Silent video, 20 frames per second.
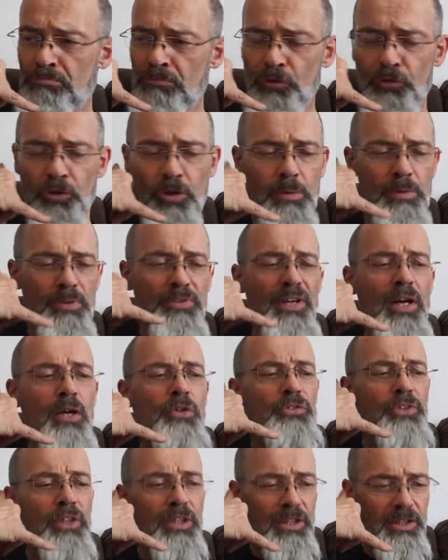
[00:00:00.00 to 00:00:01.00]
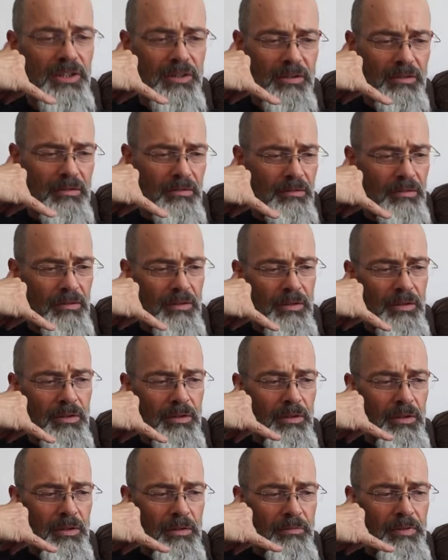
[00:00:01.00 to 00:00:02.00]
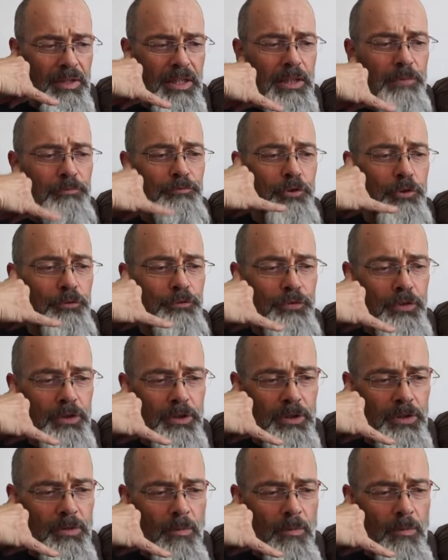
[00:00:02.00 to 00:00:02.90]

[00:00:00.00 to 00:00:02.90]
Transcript: Soll ich was ausrichten? Wegen dem Fuffi.